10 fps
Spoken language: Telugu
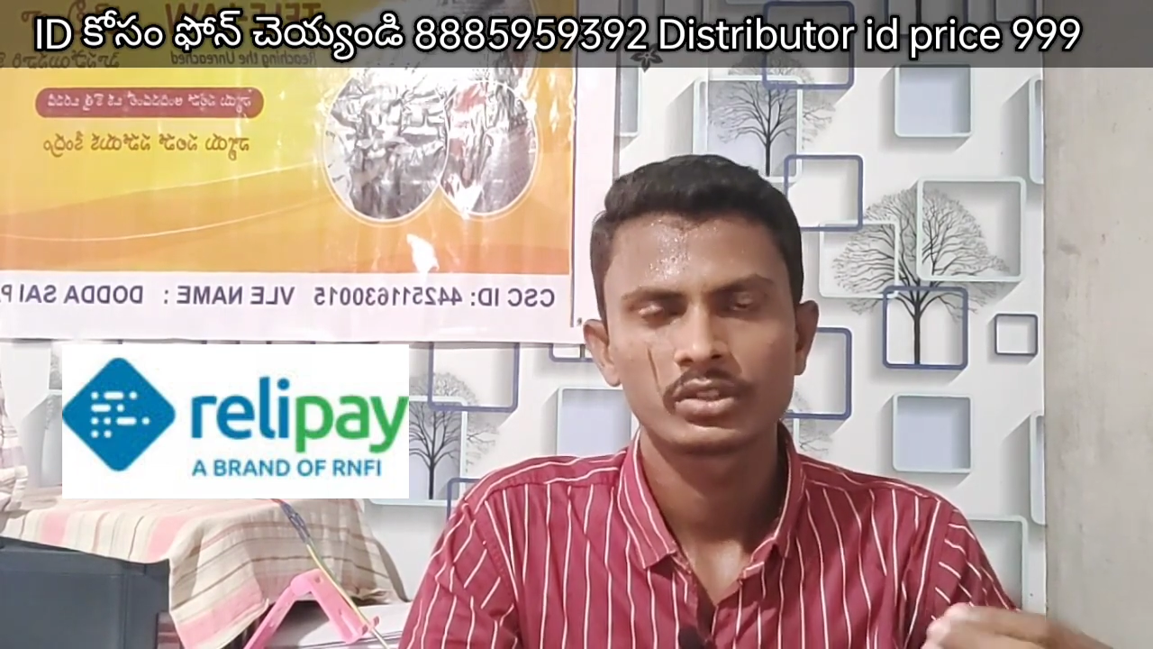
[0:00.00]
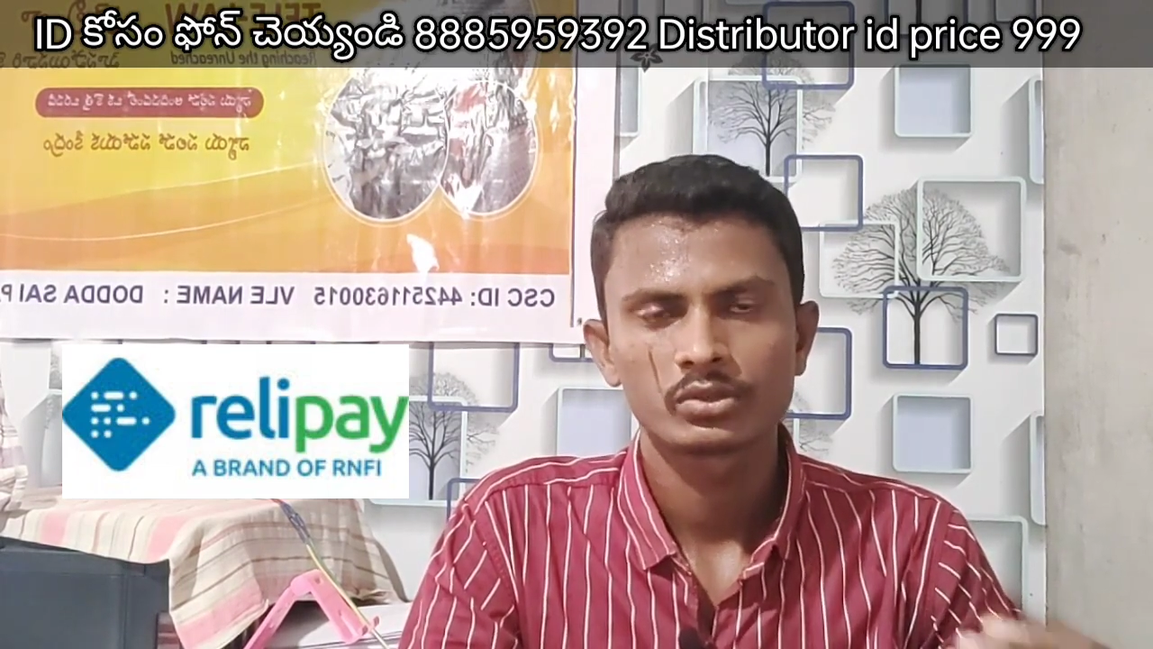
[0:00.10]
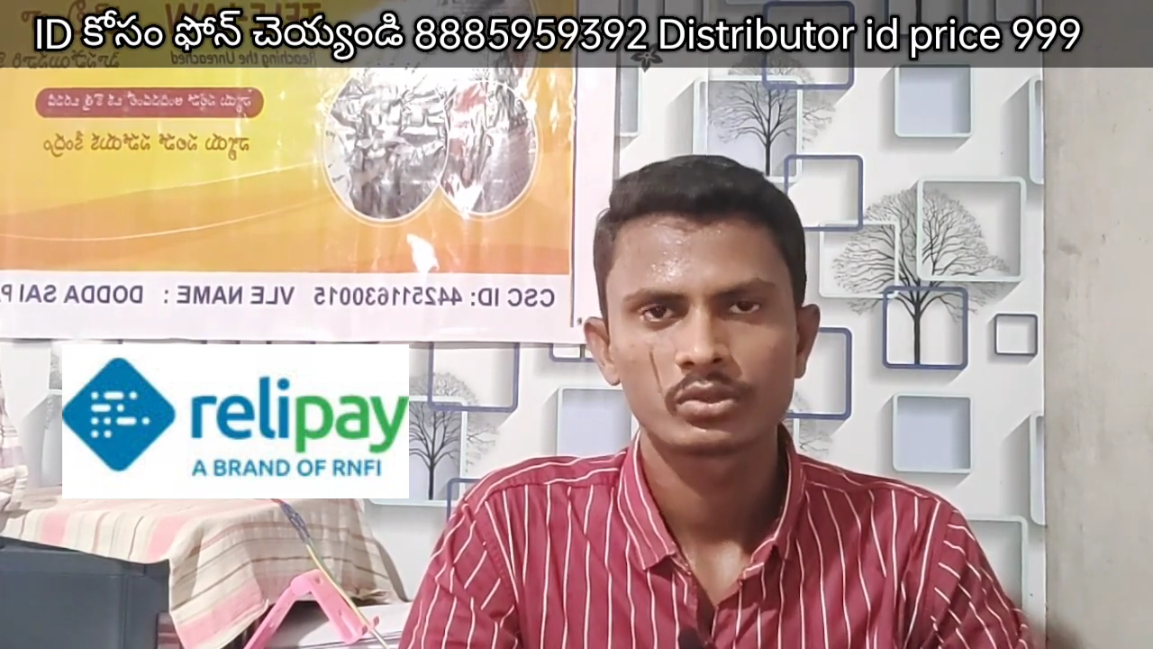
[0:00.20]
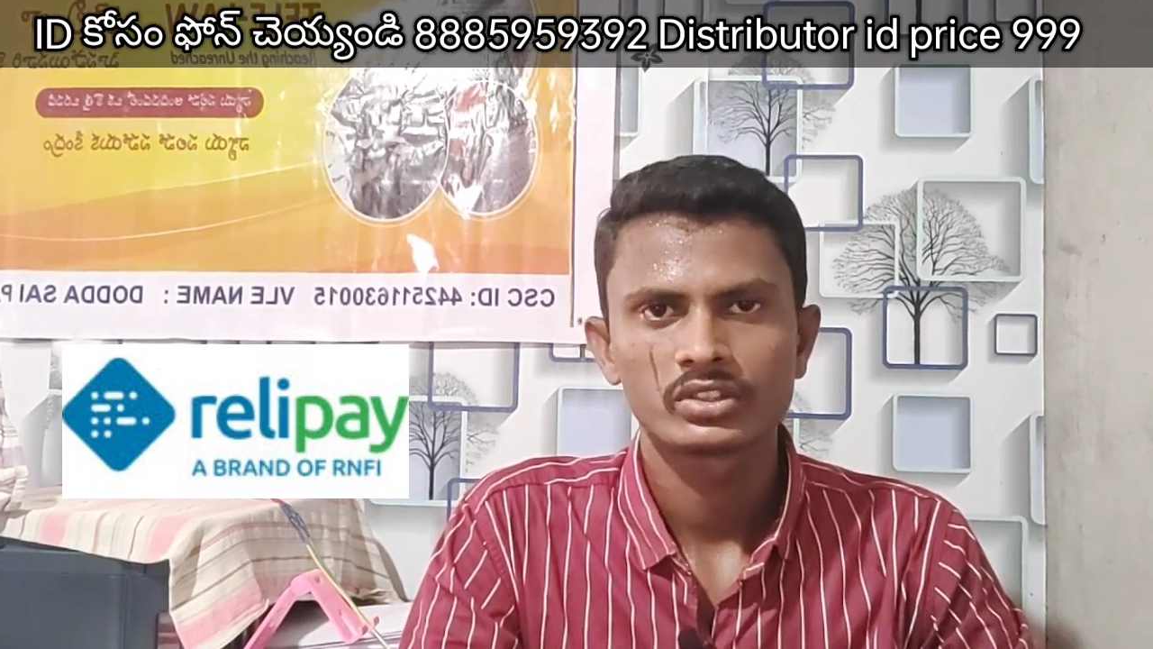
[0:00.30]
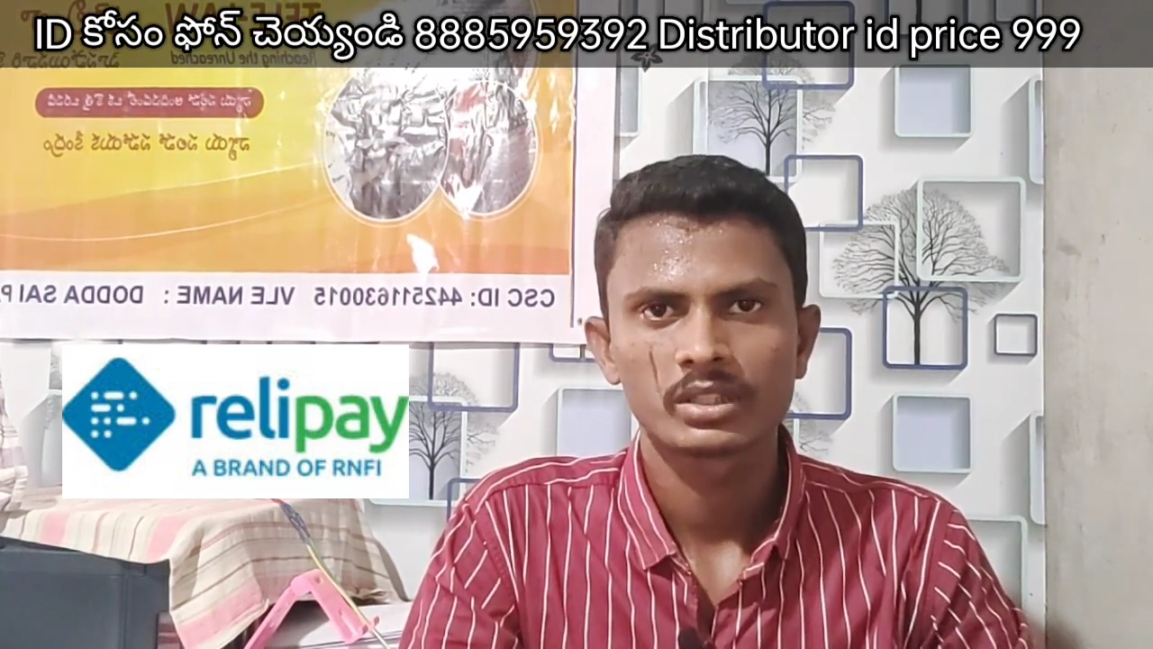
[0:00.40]

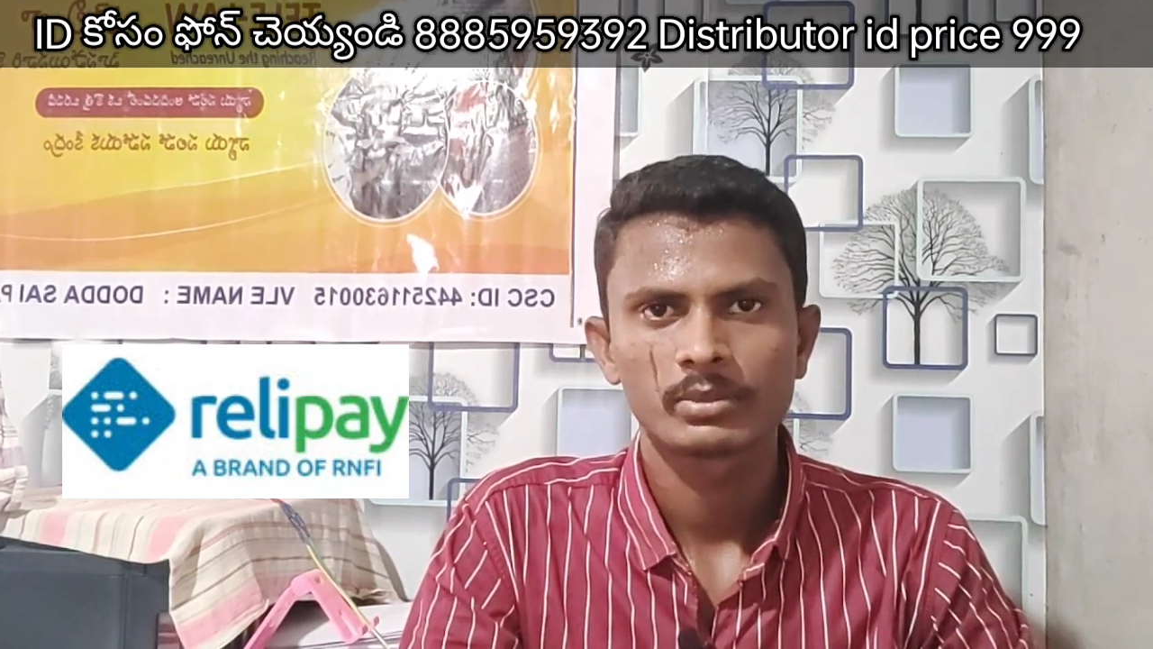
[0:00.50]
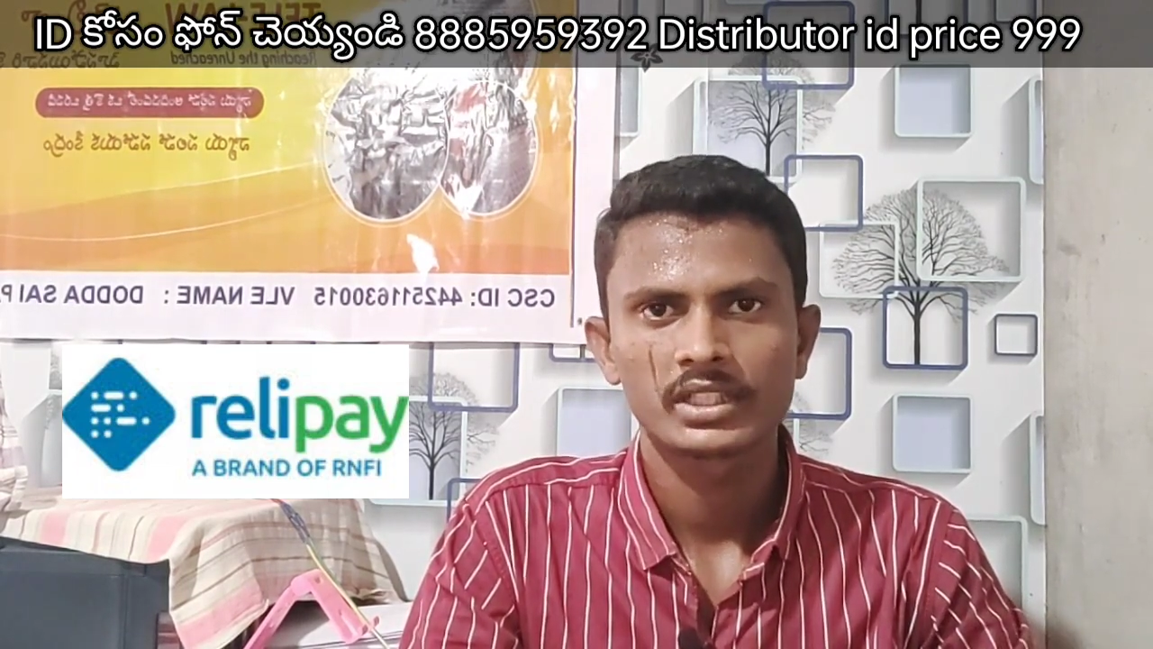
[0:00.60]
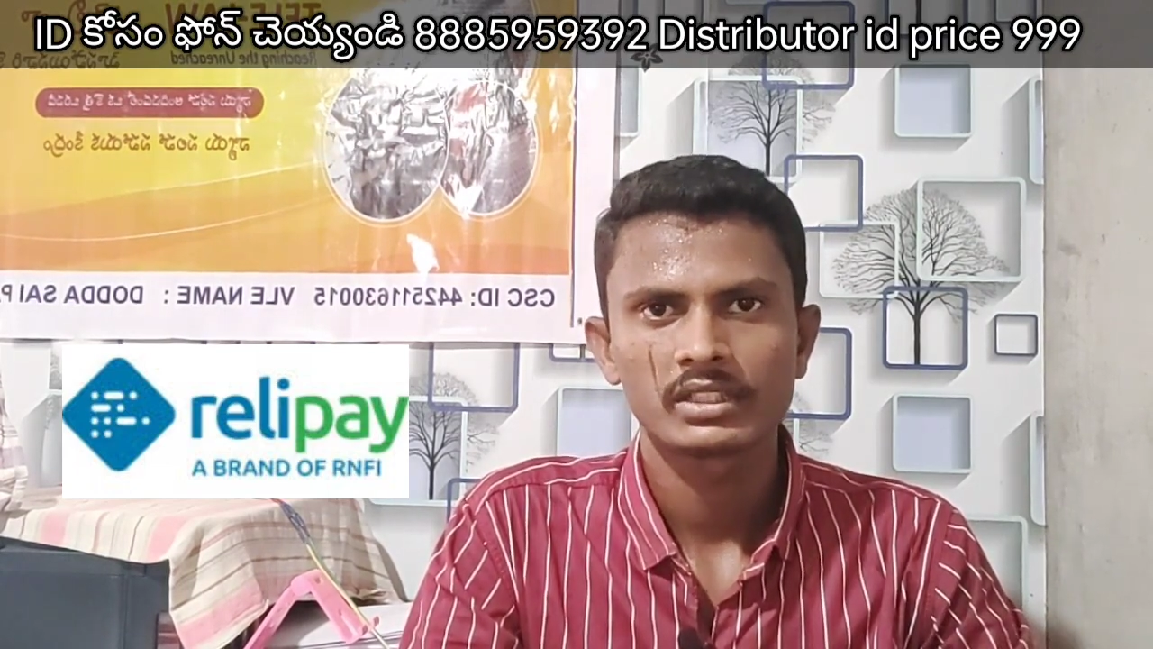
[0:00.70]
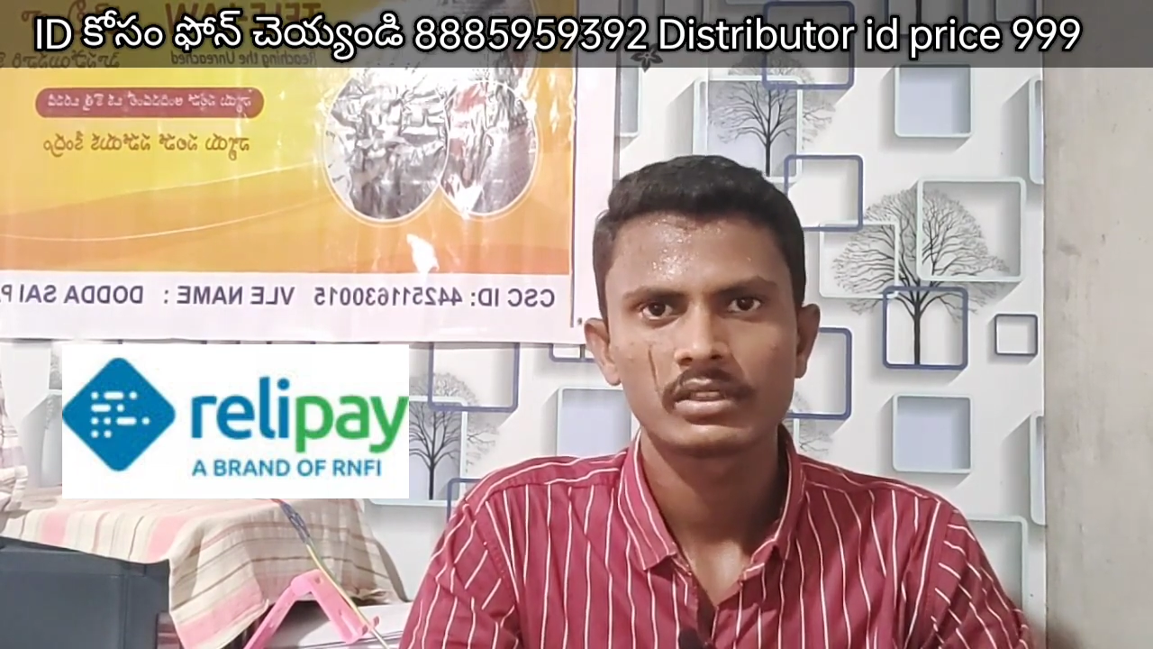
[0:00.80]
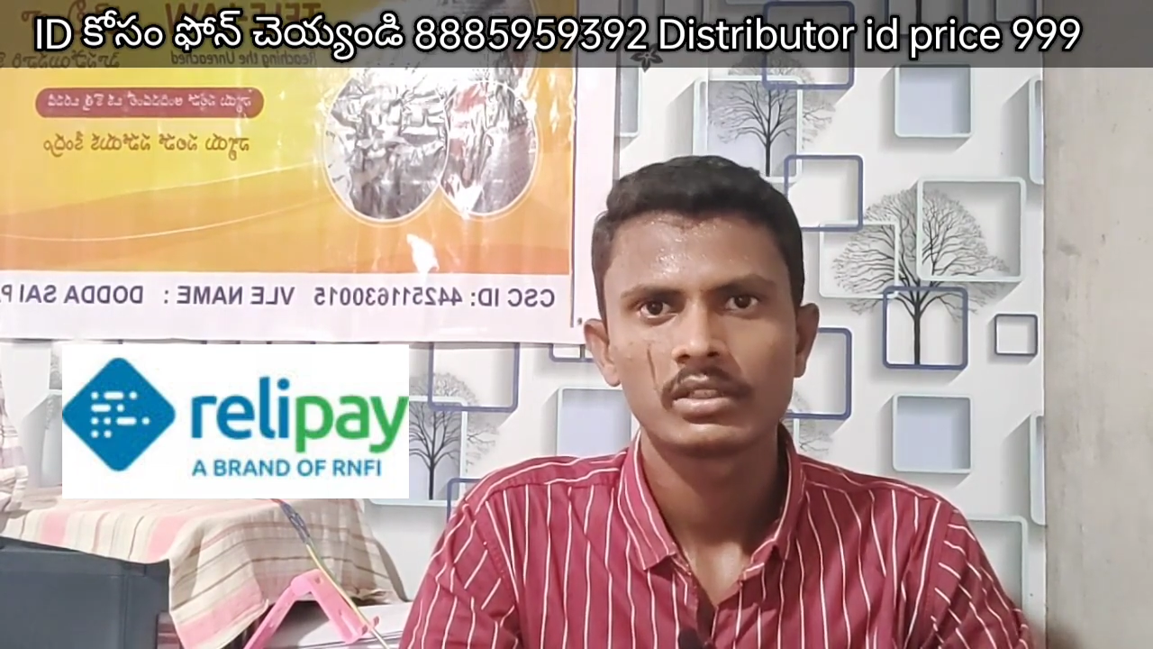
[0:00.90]
చేసుకోవచ్చు
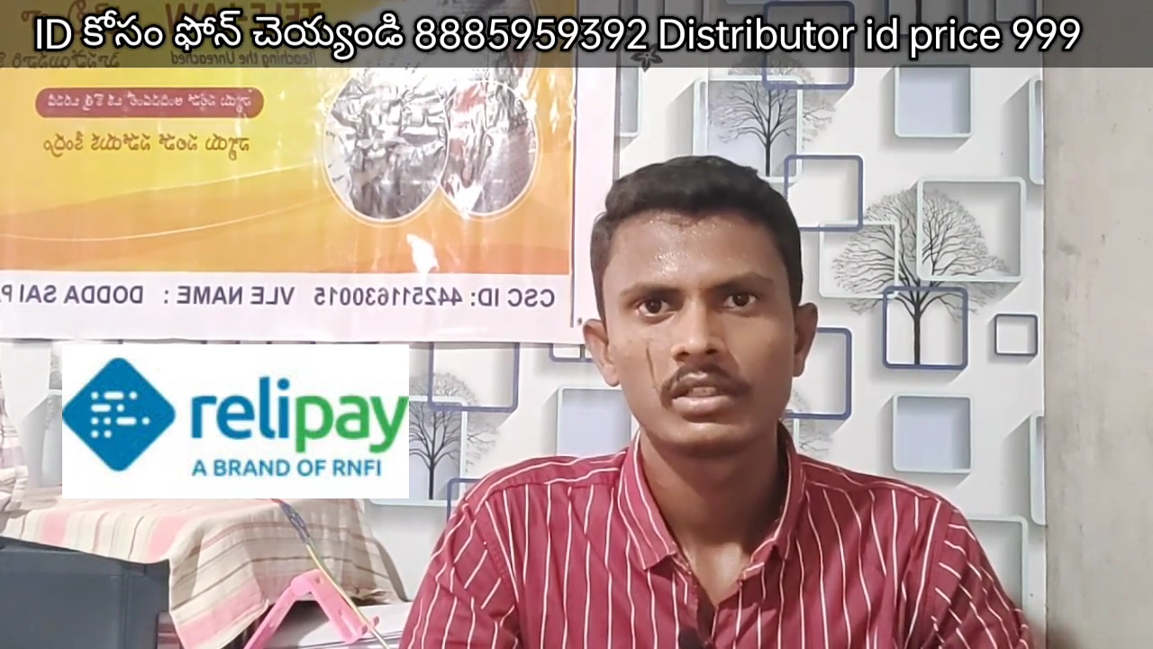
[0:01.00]
అనమాట